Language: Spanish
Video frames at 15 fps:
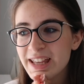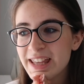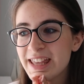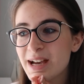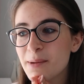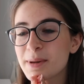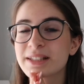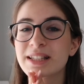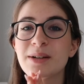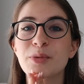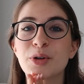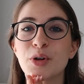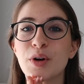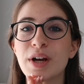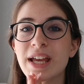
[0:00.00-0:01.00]
Y aparte,
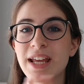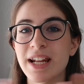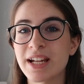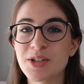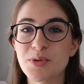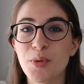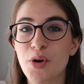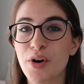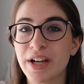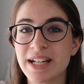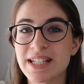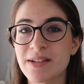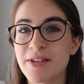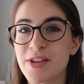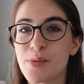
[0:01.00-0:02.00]
bueno, eh, supongo que en
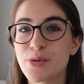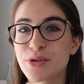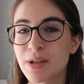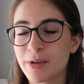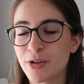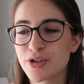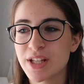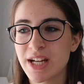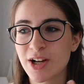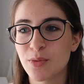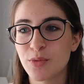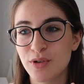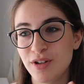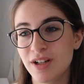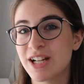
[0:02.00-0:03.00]
este vídeo pues también os diré
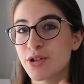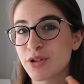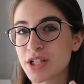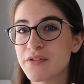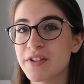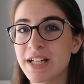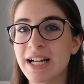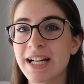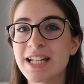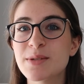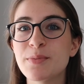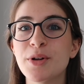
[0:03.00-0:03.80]
como las notas finales,